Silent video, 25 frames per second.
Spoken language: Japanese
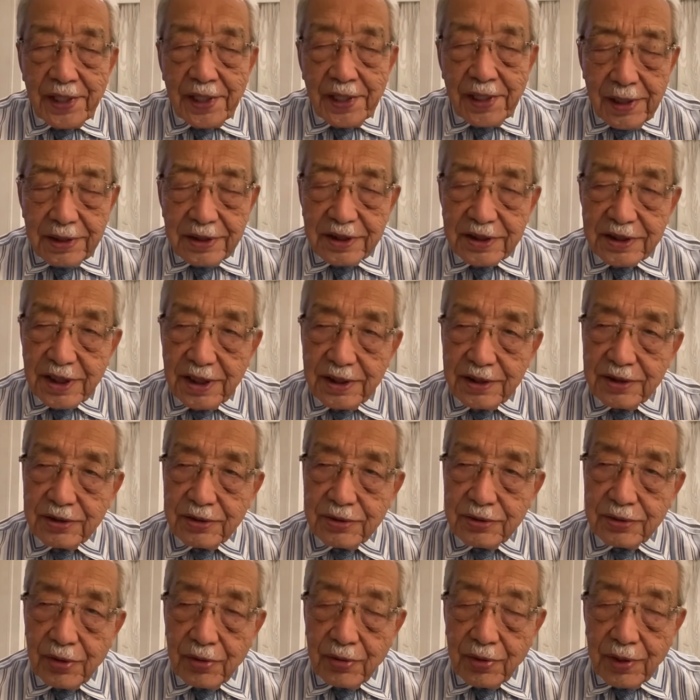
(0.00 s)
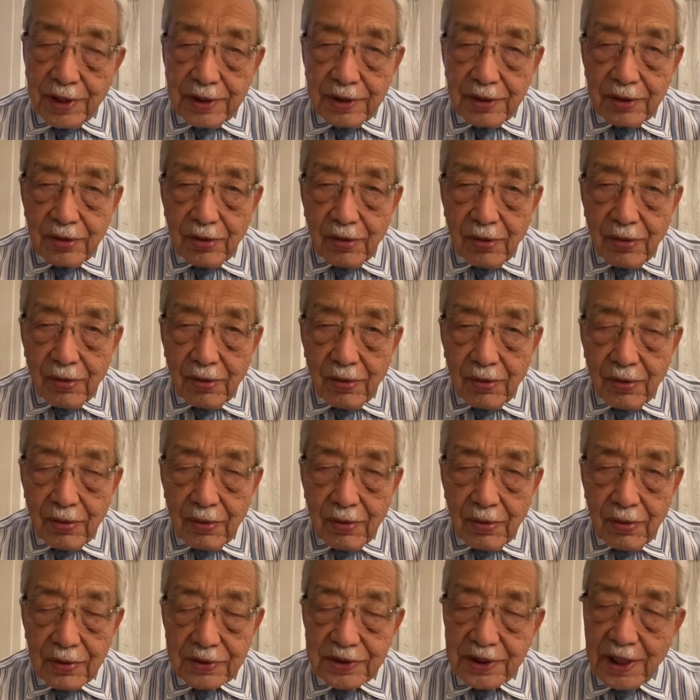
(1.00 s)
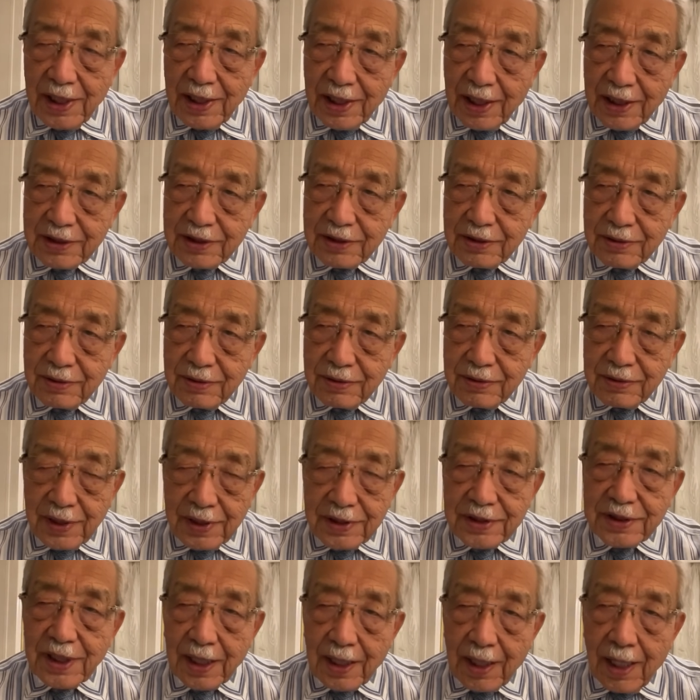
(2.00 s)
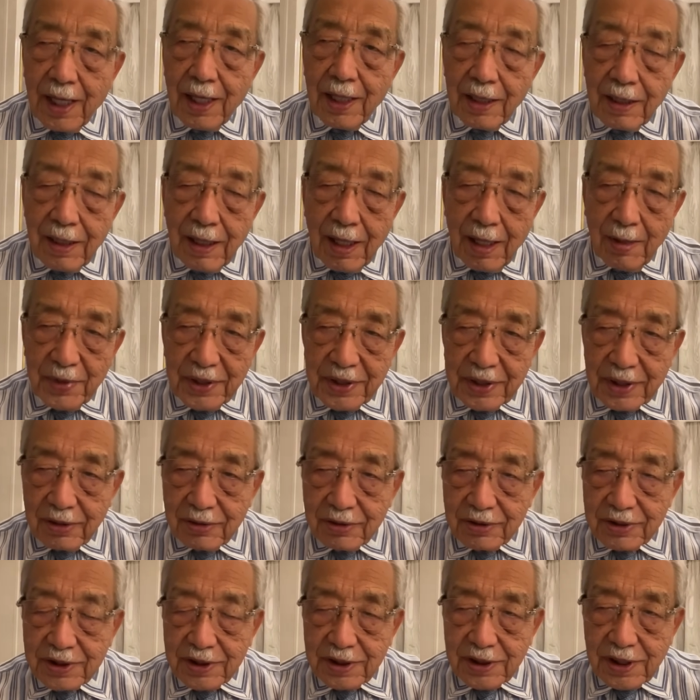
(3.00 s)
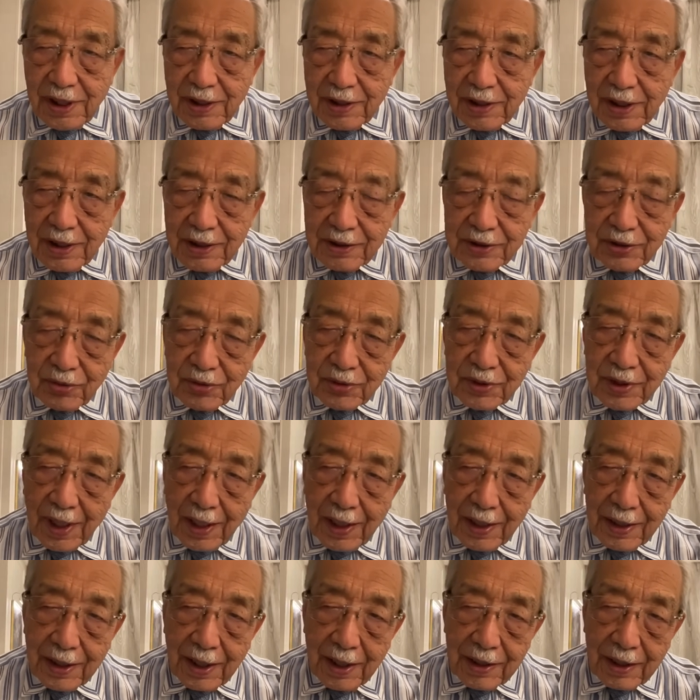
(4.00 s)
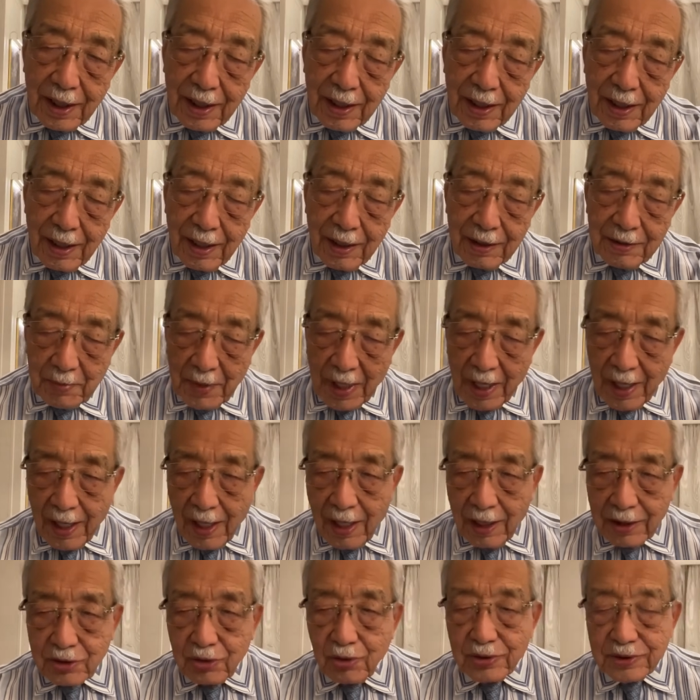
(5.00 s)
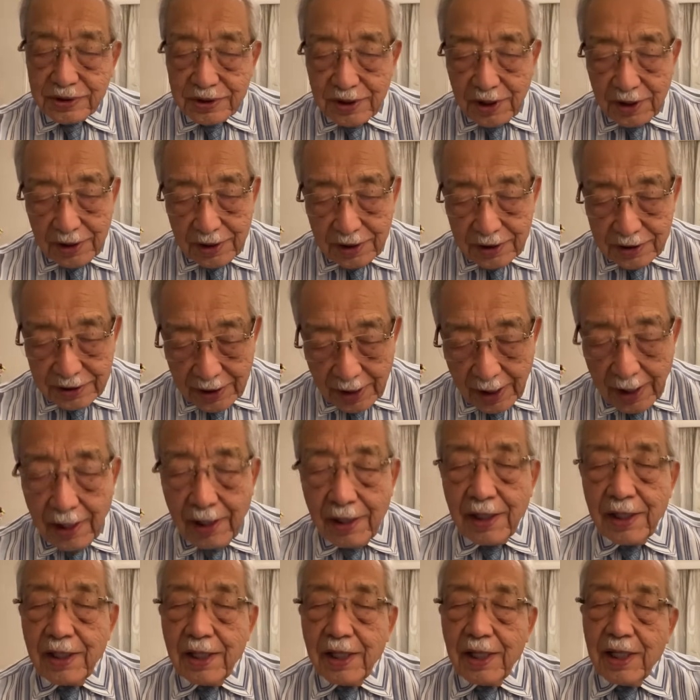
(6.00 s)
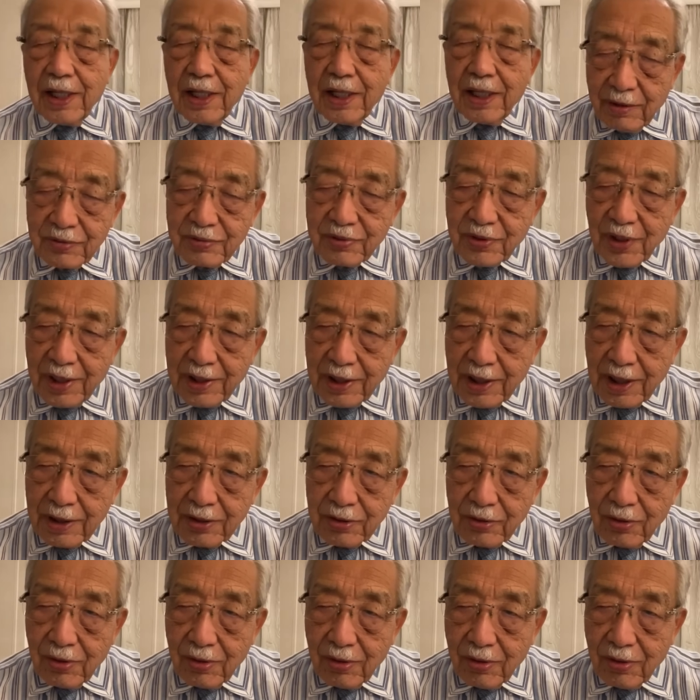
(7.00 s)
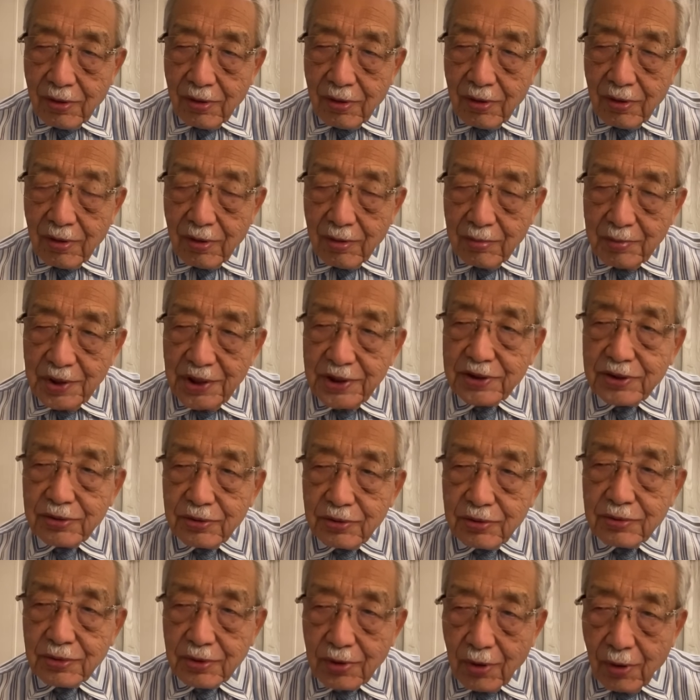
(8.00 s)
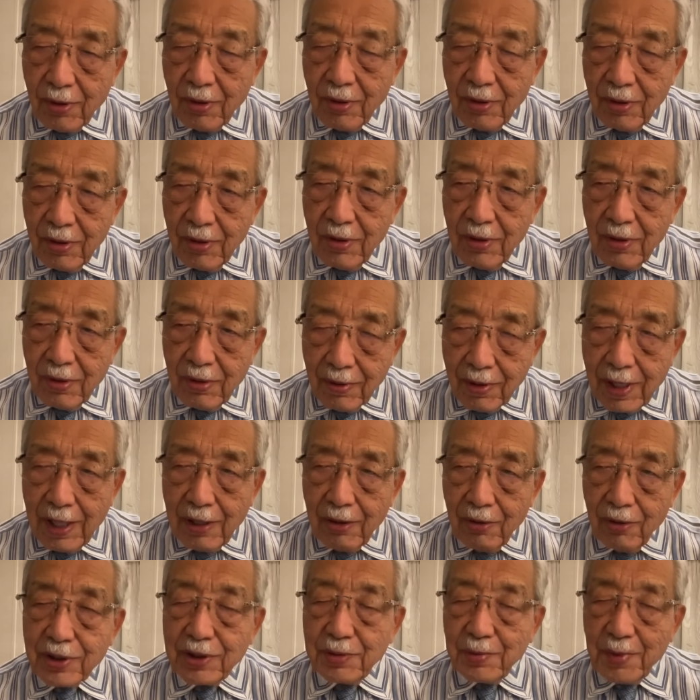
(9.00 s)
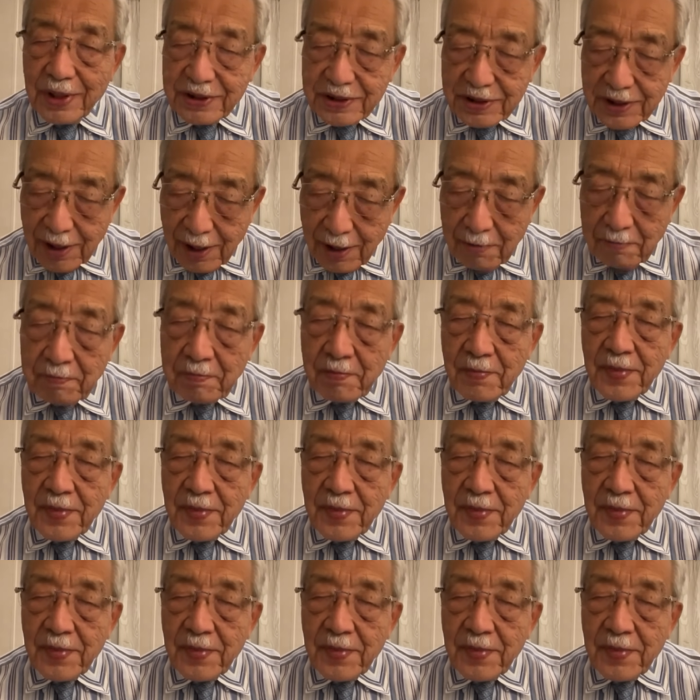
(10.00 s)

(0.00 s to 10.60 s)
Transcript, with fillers: 2014年の3月でしたか、アメリカの CIA その他が、まあ、後押しでですね、ウクライナの民主運動が起きまして、